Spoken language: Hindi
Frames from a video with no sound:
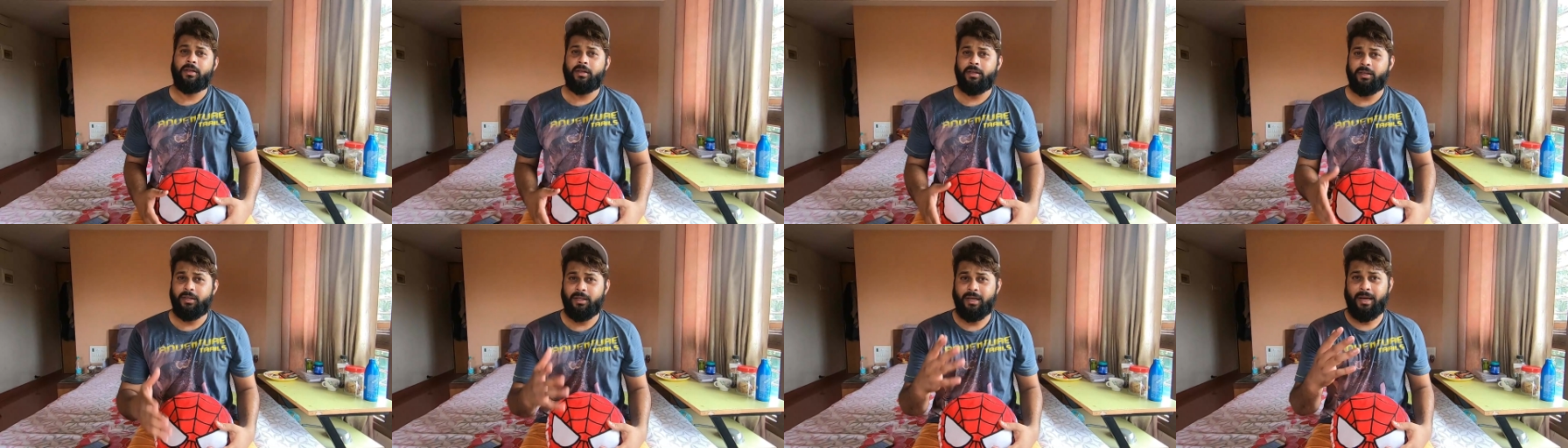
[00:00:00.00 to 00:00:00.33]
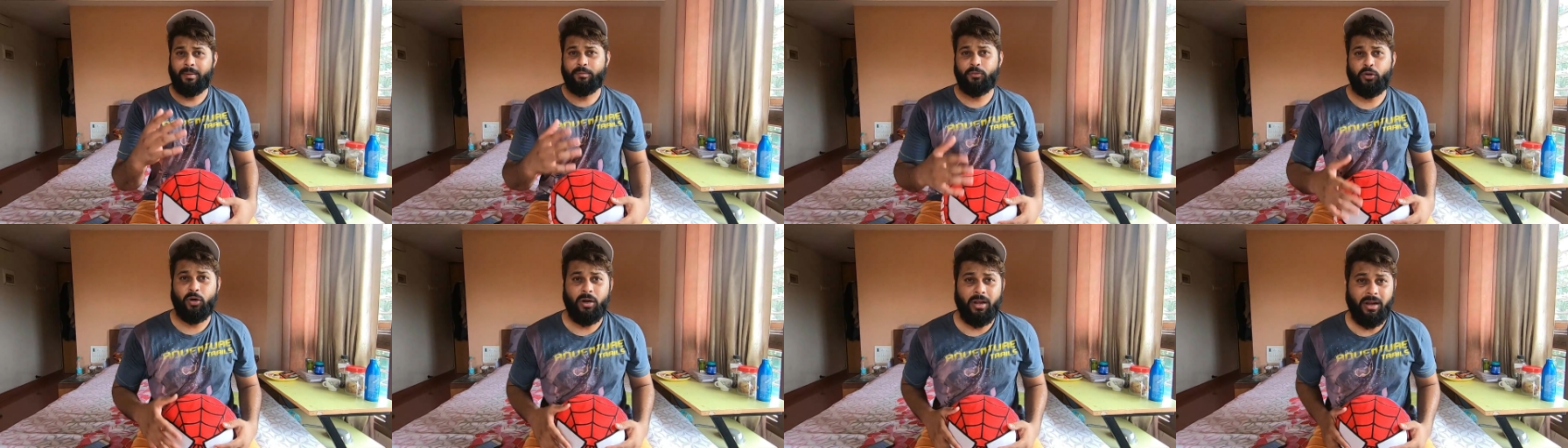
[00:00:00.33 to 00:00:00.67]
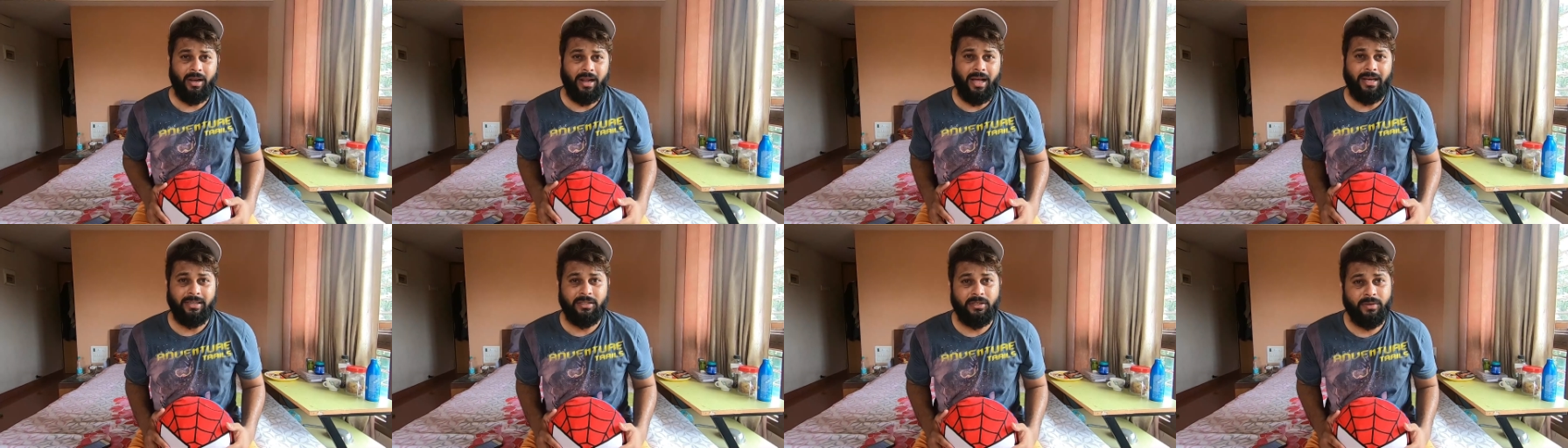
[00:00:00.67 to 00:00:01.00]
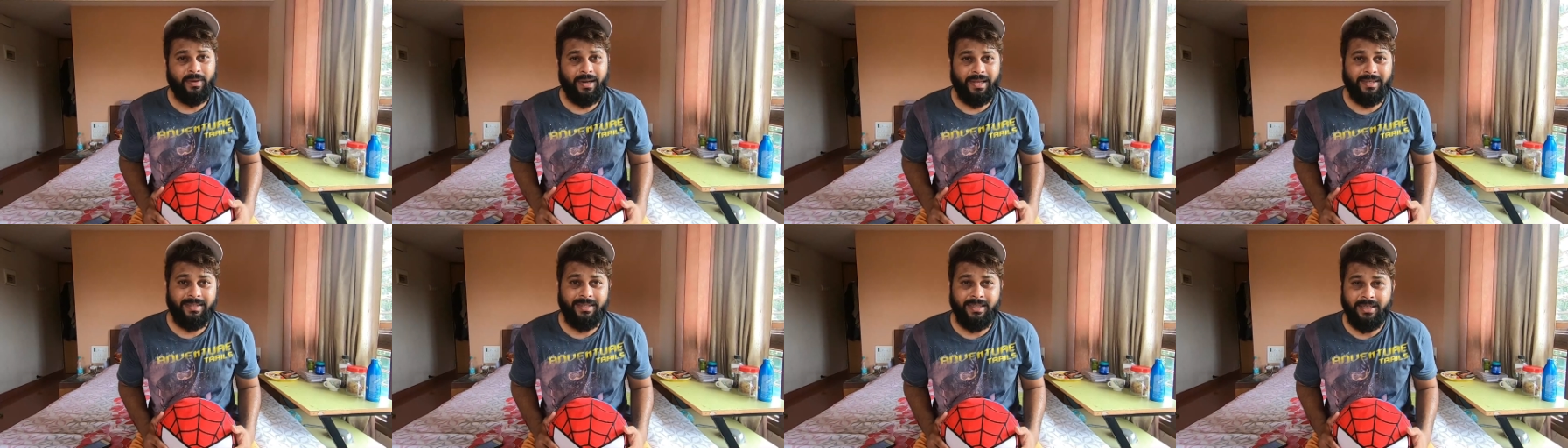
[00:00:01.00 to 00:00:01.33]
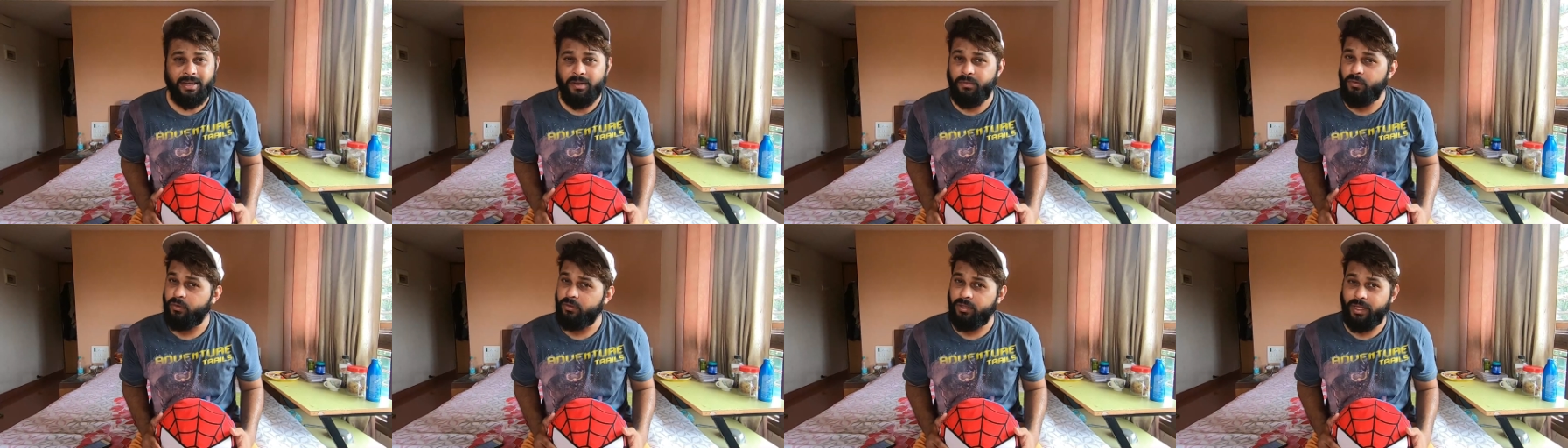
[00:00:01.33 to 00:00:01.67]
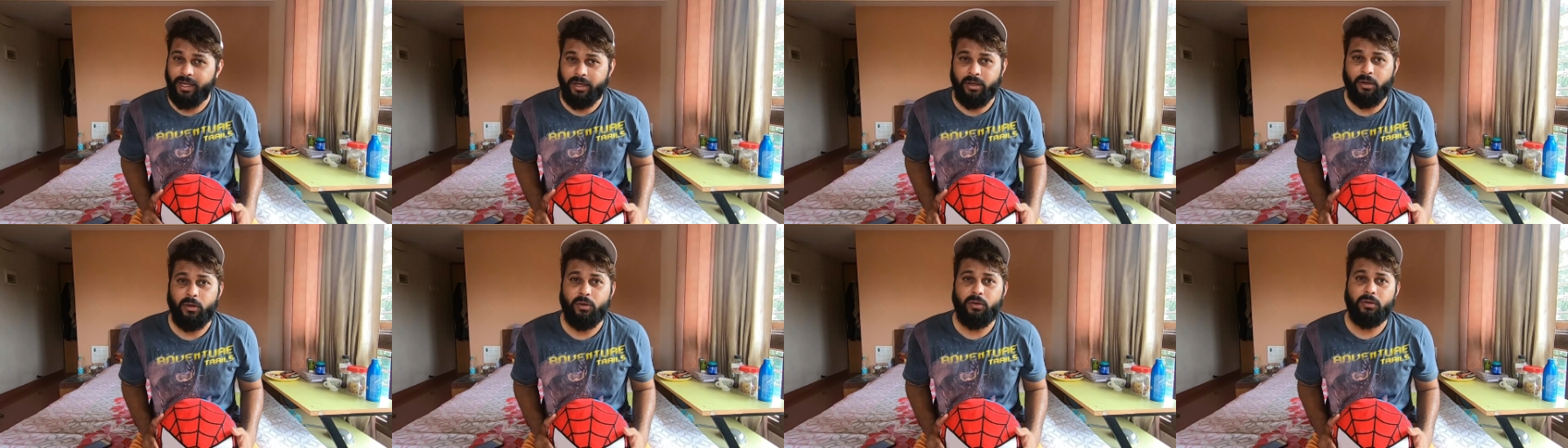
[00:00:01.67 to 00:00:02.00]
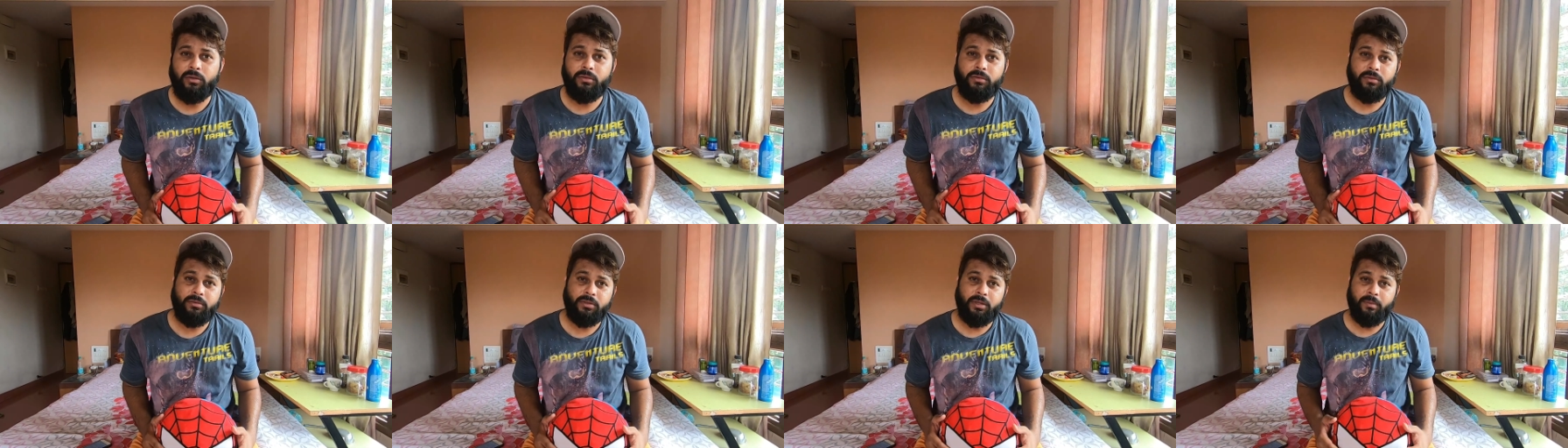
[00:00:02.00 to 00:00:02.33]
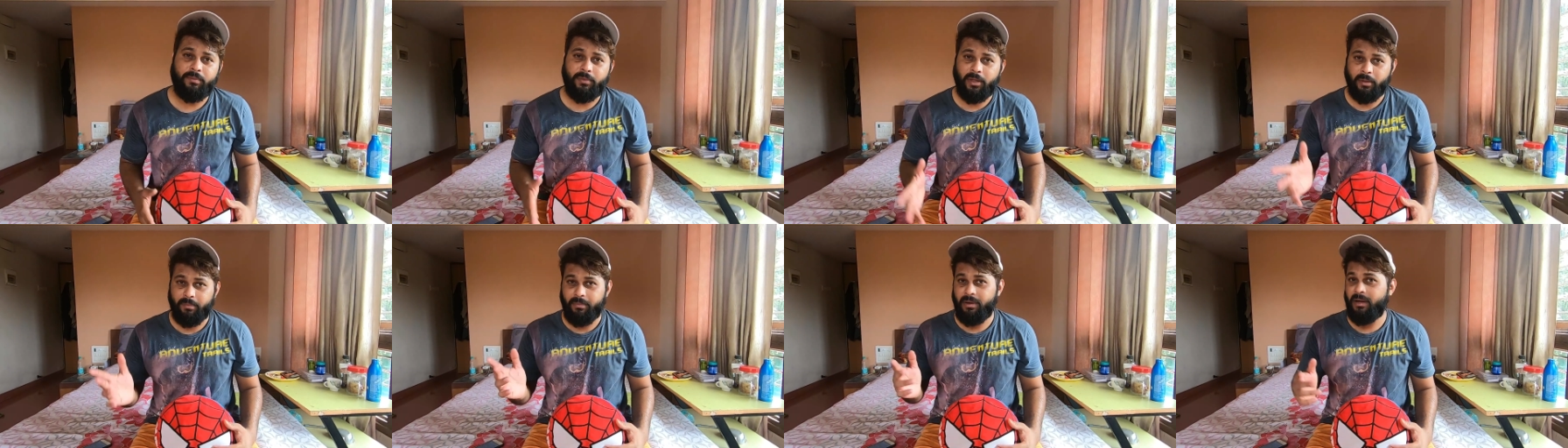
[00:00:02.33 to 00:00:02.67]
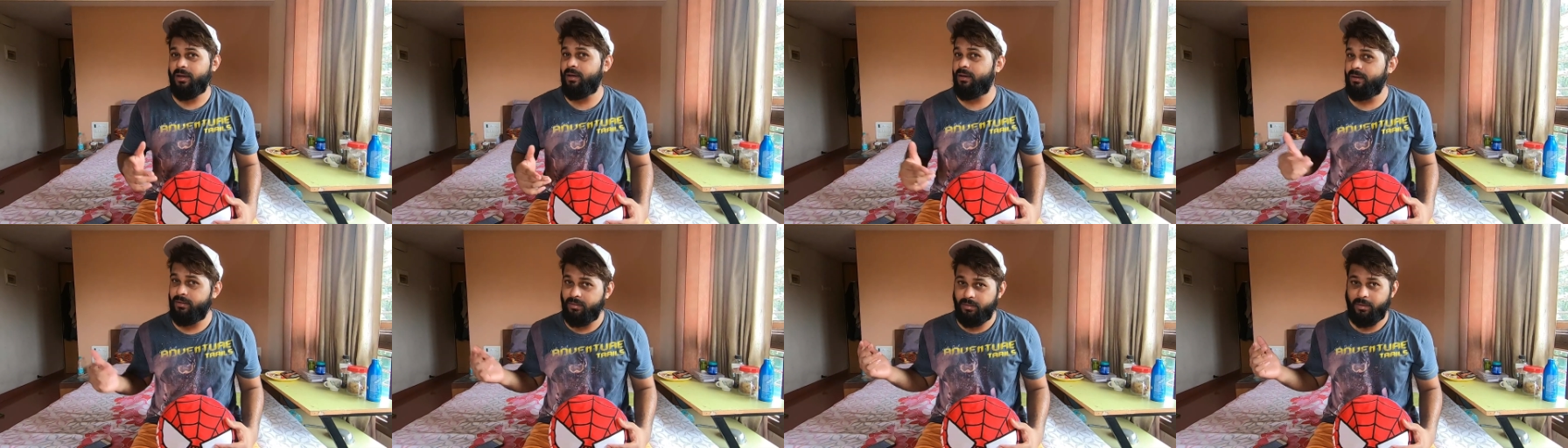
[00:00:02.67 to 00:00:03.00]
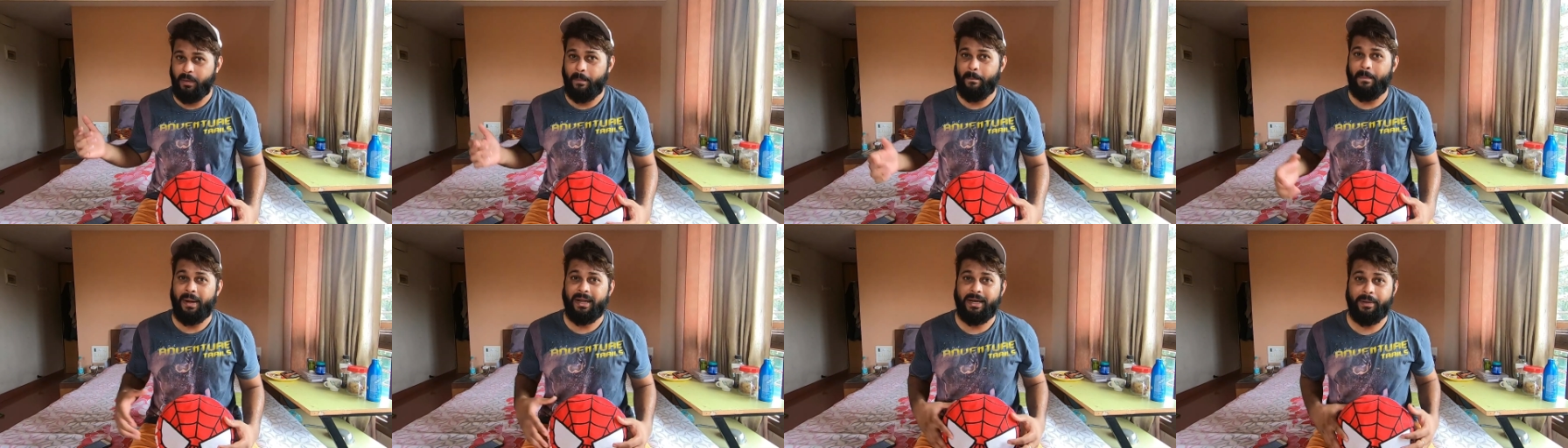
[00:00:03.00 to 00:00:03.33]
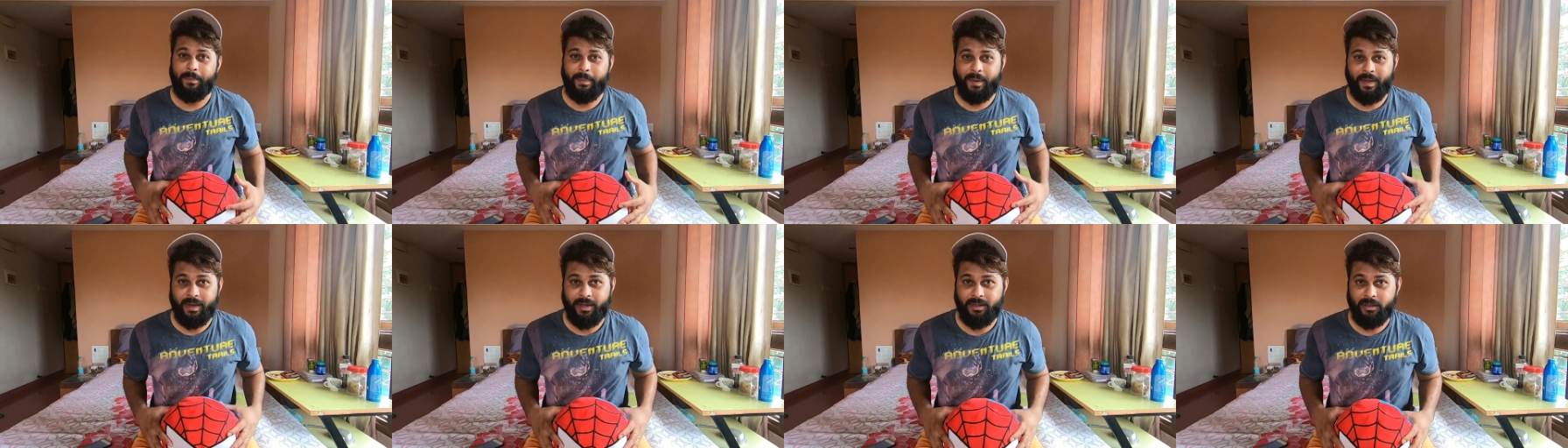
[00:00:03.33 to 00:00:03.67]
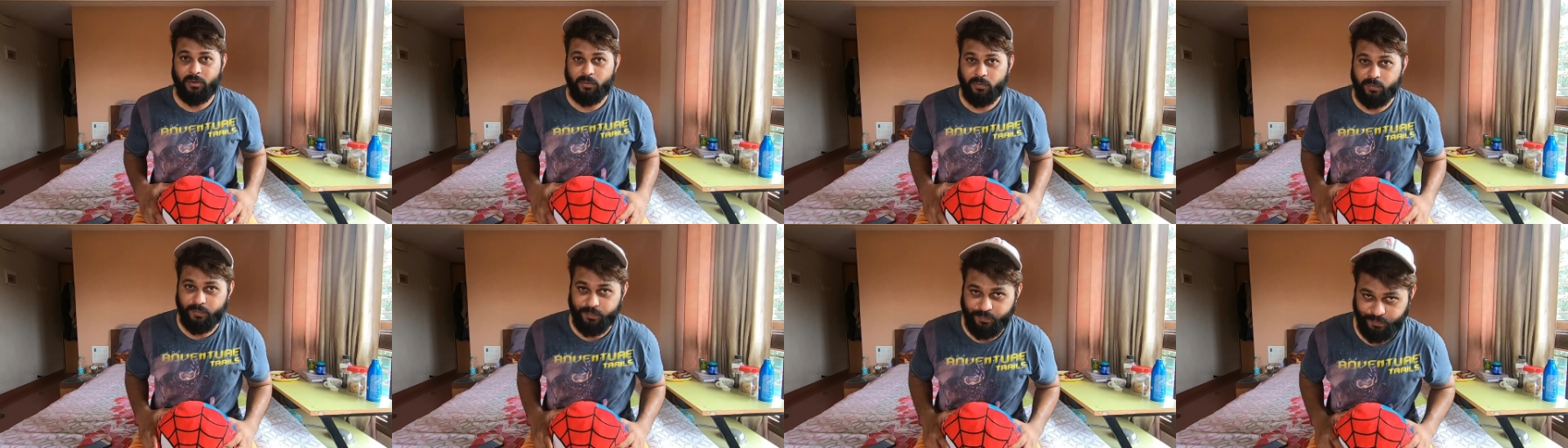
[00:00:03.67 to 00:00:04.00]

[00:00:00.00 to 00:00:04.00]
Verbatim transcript: ये आप थोड़ा लास्ट वाला सीन है वो देख लो तब तक मैं पानी पी के आता हूँ